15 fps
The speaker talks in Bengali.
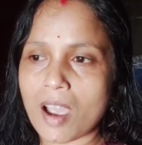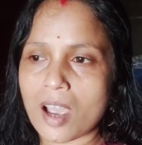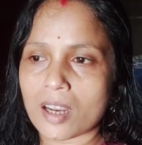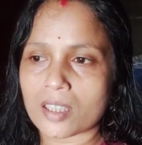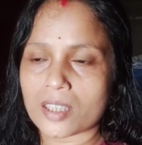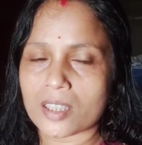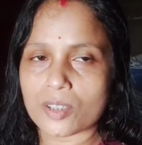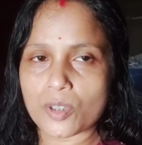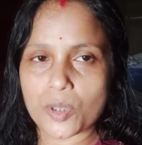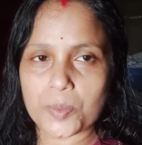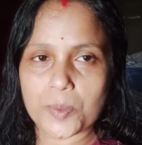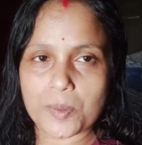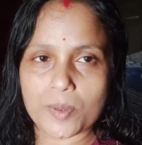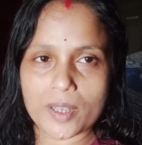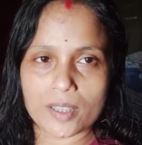আর কি
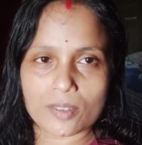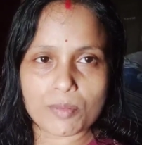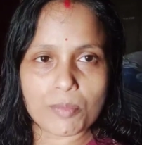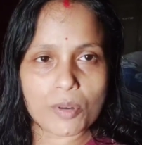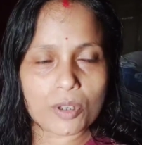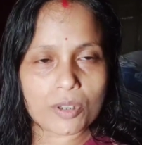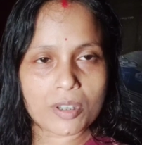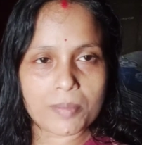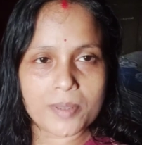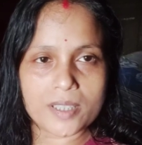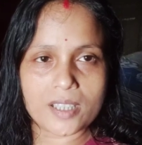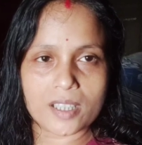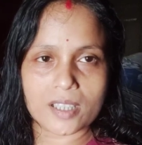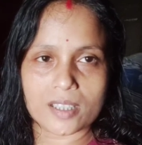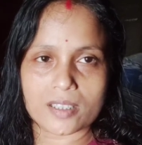করব একটু মটর
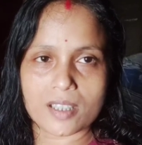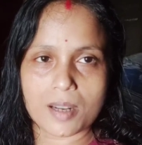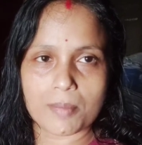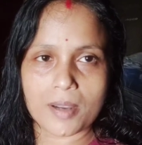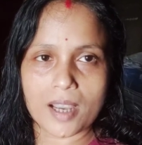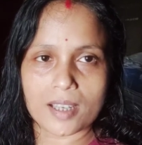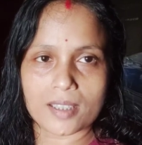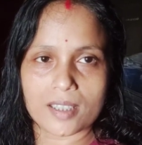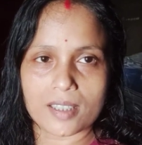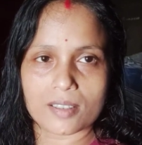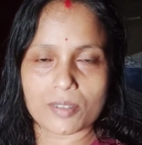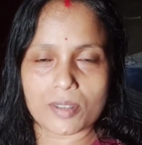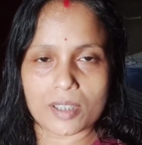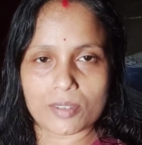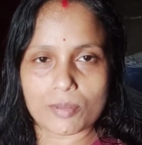ভিজিয়ে রেখেছিলাম কালকে
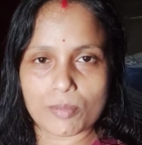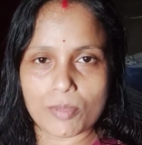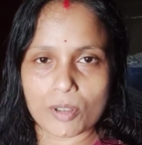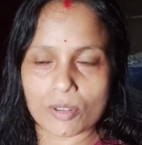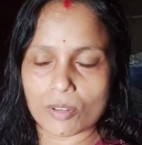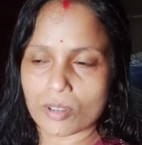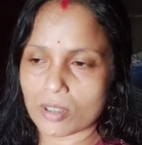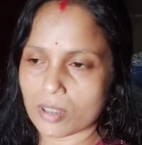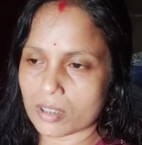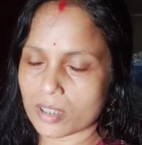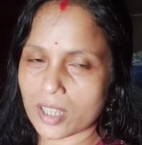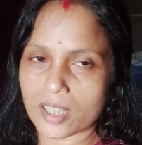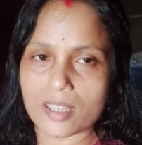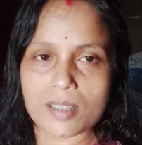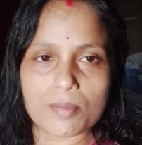তো একটু মটর
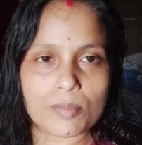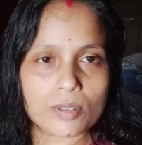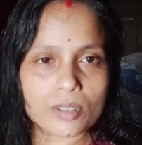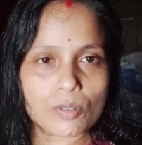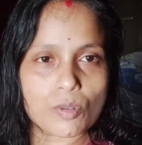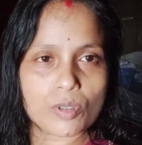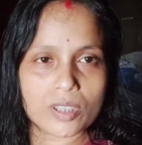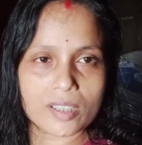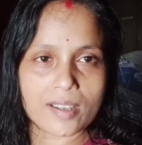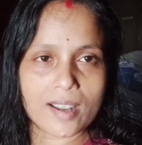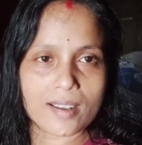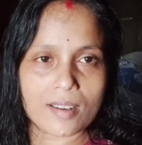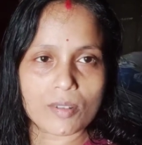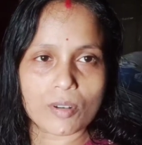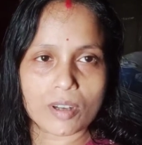দেখি ঘুগনি
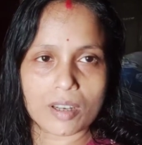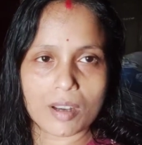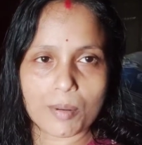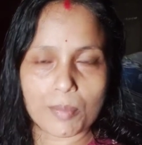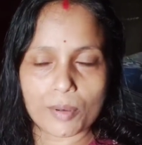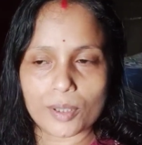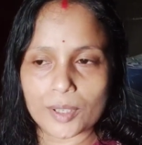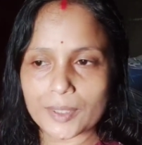নাইলে করে নেব